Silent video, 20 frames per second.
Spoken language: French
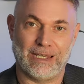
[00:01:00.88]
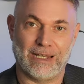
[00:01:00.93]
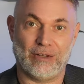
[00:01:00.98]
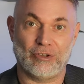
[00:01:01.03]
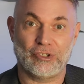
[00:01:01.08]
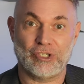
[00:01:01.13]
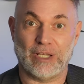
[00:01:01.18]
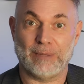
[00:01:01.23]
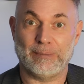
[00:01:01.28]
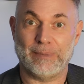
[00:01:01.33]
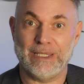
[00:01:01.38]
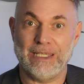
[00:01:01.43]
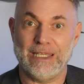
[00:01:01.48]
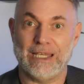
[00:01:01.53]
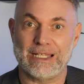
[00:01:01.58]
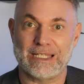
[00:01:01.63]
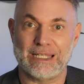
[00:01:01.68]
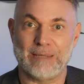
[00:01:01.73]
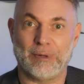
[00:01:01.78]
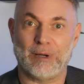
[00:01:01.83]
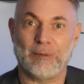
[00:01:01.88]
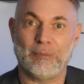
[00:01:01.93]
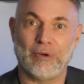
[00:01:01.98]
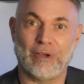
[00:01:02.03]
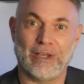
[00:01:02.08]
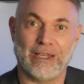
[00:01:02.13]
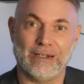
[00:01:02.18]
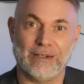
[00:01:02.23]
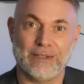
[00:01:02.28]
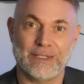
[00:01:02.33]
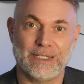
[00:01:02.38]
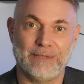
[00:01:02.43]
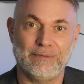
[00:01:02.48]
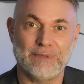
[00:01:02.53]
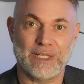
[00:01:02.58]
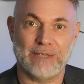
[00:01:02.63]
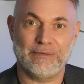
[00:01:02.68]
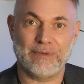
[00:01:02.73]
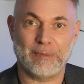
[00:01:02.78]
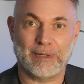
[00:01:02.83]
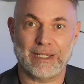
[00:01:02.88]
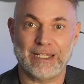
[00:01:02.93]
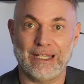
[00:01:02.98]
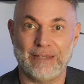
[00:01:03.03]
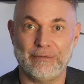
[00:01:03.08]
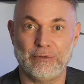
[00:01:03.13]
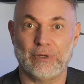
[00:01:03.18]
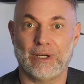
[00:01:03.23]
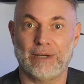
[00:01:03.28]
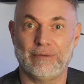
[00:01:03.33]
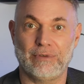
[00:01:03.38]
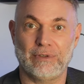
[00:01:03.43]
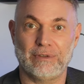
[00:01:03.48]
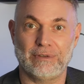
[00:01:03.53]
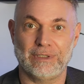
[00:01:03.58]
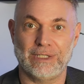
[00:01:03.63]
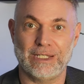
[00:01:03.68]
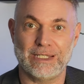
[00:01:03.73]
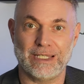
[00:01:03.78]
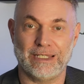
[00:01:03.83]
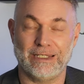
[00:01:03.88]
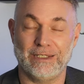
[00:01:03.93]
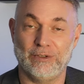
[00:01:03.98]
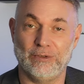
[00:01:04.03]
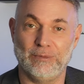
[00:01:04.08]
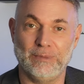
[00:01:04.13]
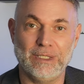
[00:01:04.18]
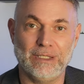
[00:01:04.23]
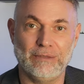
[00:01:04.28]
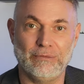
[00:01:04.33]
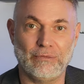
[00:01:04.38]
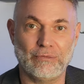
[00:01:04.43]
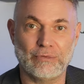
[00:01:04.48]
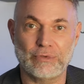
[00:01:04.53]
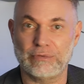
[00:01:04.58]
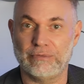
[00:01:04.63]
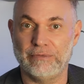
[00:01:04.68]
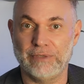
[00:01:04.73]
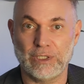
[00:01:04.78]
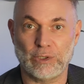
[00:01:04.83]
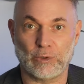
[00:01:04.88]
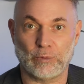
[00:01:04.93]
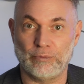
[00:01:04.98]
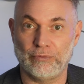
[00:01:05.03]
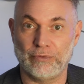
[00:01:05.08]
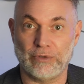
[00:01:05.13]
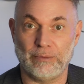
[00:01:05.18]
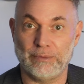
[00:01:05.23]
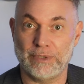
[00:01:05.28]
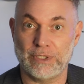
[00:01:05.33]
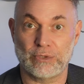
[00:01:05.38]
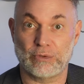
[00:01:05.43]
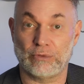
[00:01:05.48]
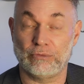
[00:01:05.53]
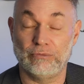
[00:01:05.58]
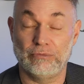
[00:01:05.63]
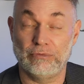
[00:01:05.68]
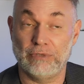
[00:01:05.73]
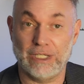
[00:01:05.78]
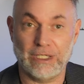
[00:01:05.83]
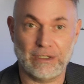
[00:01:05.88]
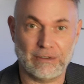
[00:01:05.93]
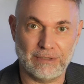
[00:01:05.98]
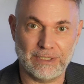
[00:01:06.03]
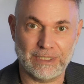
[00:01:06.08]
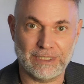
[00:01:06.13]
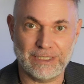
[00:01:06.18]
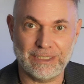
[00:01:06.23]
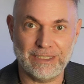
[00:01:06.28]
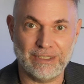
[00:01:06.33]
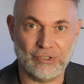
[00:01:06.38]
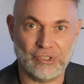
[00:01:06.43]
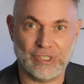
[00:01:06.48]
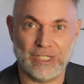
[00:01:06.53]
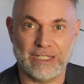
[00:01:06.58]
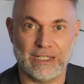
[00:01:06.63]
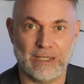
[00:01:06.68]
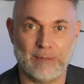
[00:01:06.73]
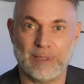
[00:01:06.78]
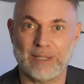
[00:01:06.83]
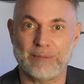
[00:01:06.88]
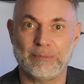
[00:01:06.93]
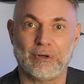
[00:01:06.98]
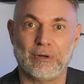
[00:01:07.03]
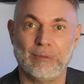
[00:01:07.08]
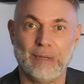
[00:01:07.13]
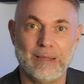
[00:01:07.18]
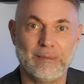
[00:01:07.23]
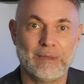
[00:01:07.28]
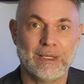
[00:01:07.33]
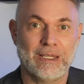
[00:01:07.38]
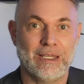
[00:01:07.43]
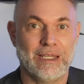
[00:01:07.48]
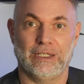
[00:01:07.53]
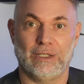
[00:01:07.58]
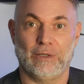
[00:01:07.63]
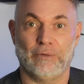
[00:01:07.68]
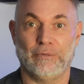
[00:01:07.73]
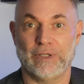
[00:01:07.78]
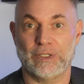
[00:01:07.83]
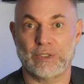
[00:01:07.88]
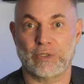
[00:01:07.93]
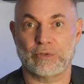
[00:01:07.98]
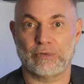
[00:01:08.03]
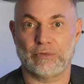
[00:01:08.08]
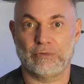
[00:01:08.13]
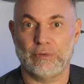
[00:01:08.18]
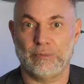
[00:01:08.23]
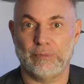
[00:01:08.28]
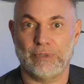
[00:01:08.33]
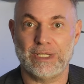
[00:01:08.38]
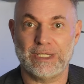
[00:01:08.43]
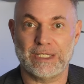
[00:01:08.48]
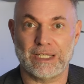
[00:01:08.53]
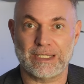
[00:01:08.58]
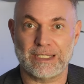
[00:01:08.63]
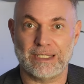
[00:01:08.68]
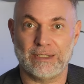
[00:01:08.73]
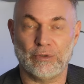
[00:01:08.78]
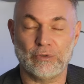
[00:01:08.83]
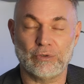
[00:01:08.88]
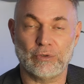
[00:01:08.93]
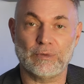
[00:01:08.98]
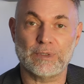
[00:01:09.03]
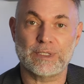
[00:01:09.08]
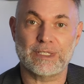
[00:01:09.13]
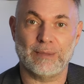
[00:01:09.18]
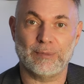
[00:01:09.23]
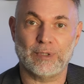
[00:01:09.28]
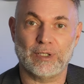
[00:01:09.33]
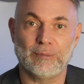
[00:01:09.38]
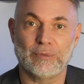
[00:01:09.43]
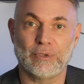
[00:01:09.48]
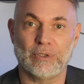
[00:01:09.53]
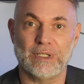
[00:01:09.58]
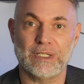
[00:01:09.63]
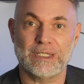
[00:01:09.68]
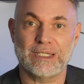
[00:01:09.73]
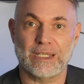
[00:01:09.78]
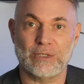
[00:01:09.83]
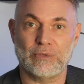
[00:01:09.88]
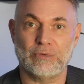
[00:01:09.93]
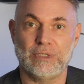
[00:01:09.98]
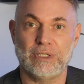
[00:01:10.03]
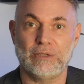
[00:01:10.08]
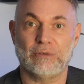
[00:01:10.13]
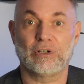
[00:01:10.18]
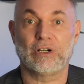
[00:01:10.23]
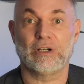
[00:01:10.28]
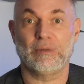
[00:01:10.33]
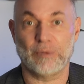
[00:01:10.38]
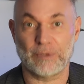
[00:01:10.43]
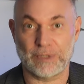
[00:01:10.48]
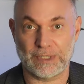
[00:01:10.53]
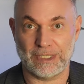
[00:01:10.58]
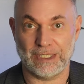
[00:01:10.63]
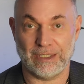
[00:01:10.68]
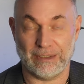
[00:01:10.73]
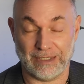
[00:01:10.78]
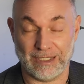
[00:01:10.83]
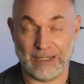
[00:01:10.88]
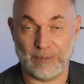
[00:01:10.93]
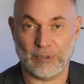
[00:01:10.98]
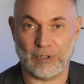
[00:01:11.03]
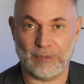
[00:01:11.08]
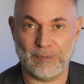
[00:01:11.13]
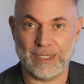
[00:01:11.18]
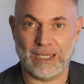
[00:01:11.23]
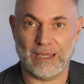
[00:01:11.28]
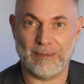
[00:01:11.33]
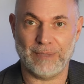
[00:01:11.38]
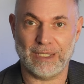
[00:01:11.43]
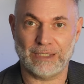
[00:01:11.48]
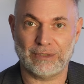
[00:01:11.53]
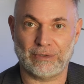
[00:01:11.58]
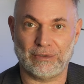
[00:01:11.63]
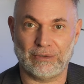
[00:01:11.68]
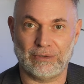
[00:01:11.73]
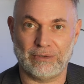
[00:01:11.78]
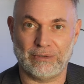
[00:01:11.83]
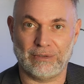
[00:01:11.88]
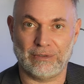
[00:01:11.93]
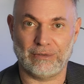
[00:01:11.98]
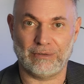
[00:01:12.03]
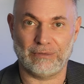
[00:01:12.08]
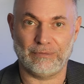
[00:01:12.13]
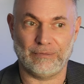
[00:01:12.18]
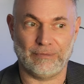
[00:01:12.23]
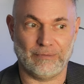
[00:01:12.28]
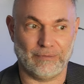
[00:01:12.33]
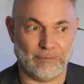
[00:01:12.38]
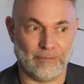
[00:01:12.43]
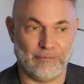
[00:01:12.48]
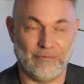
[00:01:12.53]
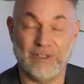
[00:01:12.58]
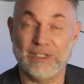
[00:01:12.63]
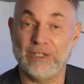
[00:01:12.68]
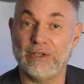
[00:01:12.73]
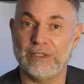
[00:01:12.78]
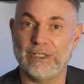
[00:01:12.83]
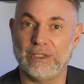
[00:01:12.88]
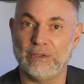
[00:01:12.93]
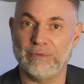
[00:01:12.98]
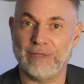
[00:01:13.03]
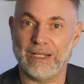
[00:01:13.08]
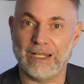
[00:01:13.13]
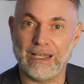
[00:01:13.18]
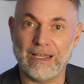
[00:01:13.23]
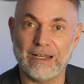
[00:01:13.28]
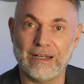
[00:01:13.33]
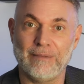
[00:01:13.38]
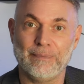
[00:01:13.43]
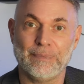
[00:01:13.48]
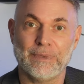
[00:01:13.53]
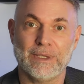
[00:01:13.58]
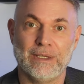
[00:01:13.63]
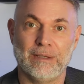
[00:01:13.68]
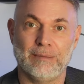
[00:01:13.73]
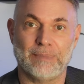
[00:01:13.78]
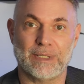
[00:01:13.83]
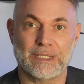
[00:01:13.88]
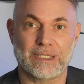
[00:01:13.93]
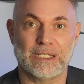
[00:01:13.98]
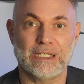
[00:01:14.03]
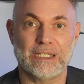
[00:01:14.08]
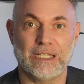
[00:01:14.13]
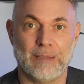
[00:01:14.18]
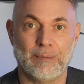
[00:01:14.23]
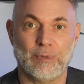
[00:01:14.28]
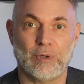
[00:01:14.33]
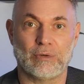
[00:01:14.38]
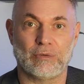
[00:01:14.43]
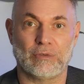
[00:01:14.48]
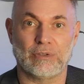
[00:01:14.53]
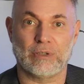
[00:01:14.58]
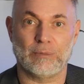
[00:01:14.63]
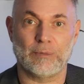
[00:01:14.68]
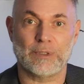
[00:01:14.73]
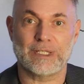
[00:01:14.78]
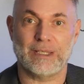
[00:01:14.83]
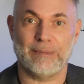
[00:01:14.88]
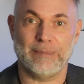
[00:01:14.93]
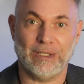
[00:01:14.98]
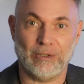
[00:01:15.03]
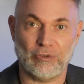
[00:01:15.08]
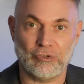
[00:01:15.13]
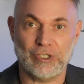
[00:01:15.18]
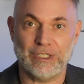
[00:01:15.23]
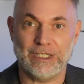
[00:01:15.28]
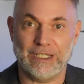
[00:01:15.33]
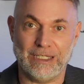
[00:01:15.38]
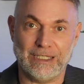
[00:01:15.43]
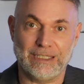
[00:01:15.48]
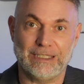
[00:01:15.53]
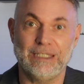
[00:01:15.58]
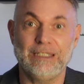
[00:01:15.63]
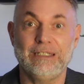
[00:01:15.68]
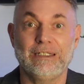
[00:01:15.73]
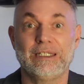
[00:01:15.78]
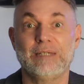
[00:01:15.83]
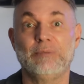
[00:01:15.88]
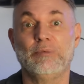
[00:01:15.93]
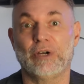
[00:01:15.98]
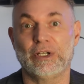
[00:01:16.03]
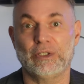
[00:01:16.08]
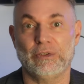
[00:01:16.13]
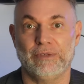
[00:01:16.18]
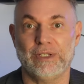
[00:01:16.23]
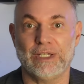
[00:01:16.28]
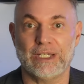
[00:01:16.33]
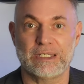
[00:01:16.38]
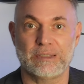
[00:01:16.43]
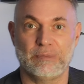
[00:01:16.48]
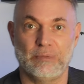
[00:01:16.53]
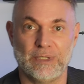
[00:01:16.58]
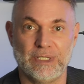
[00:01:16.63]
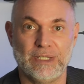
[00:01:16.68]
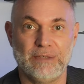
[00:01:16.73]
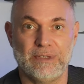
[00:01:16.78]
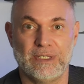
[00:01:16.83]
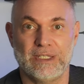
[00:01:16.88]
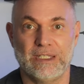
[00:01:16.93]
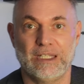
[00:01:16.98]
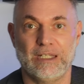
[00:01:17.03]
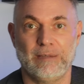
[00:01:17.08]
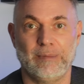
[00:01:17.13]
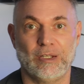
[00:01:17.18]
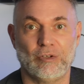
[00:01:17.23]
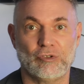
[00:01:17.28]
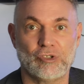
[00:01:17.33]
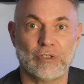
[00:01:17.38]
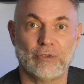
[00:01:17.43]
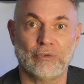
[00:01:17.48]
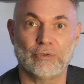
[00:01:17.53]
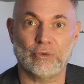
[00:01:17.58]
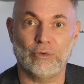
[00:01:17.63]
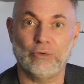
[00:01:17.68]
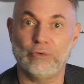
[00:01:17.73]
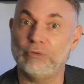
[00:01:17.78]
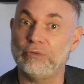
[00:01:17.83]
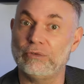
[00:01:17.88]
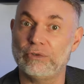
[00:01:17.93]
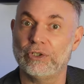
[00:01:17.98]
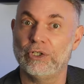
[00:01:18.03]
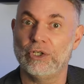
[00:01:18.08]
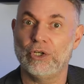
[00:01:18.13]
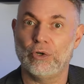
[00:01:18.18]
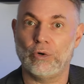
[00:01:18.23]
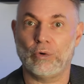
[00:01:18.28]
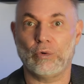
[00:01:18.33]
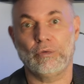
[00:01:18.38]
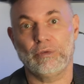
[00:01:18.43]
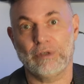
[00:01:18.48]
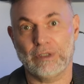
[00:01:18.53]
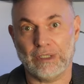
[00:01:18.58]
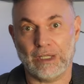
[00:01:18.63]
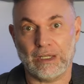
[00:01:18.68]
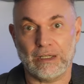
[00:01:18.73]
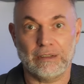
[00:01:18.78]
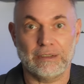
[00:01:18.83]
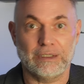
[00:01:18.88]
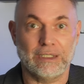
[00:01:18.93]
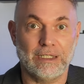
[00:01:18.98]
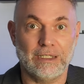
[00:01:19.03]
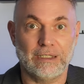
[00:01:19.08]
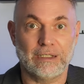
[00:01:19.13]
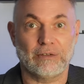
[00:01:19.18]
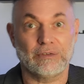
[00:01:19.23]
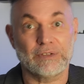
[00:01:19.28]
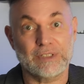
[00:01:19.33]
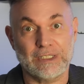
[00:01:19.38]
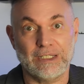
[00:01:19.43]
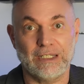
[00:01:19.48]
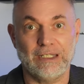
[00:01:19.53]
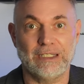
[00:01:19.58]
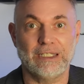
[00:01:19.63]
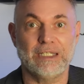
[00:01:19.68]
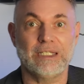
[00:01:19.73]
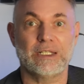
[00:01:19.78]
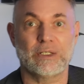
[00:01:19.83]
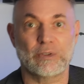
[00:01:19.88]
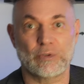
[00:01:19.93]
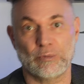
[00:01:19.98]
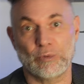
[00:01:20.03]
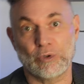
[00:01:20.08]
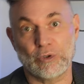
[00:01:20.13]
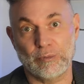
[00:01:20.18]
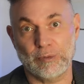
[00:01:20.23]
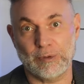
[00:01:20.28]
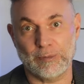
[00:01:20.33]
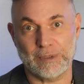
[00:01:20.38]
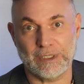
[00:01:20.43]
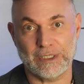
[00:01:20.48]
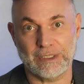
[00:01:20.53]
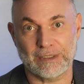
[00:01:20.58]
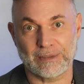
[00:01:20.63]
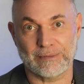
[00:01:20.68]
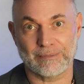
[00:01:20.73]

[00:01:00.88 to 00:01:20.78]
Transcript: Alors chaque pays a ses propres règles. Si vous avez pris l'avion avant les années 2000, vous vous souvenez qu'on pouvait emmener ce qu'on voulait en liquide et gel, il n'y a pas de problème. Et en fait, ce sont depuis les incidents du 11 septembre que les États-Unis ont commencé, étaient les premiers à mettre en vigueur des nouvelles règles, parce qu'ils avaient peur qu'on commence à mélanger des liquides qui pourraient devenir explosifs s'ils étaient mélangés entre eux. Donc, on a les quantités liquides qui sont beaucoup plus petites.